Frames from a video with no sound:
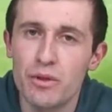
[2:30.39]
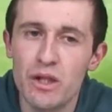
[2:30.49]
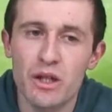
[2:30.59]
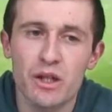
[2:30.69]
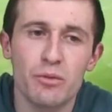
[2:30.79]

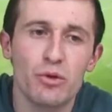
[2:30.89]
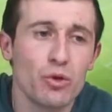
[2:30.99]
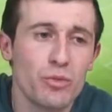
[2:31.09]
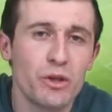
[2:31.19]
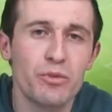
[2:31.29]
Milan gibi,
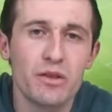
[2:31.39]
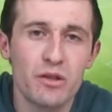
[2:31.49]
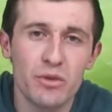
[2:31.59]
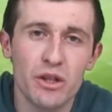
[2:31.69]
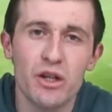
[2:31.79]
Roma gibi
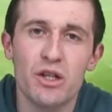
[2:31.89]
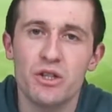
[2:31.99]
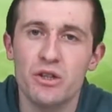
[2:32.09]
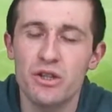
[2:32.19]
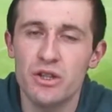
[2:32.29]
takımlara
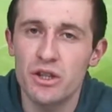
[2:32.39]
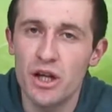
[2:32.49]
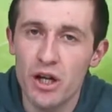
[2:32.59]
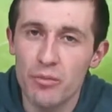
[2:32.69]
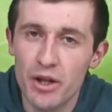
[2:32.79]
karşı alacağı
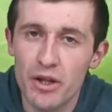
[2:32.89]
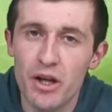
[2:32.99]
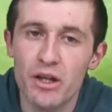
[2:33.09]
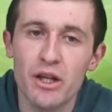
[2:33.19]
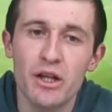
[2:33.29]

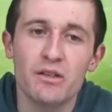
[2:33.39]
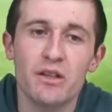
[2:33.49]
galibiyetlerle